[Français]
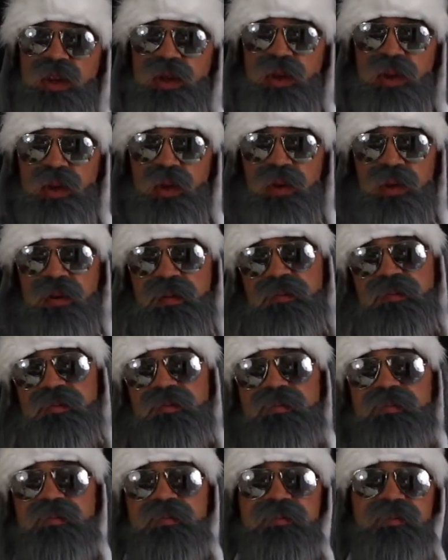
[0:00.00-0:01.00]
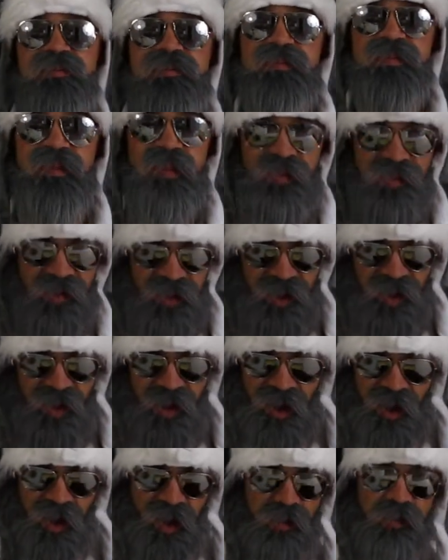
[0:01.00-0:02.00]
chaud. Hmm.
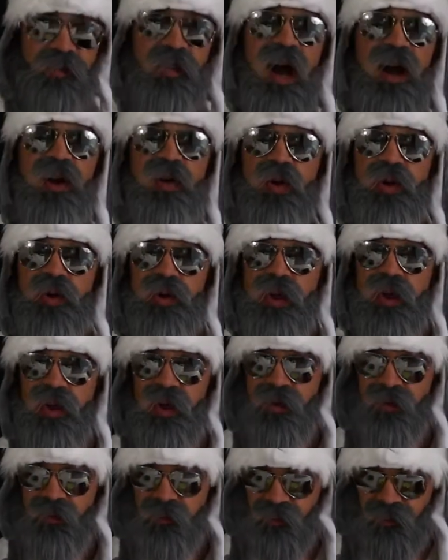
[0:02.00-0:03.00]
Par contre,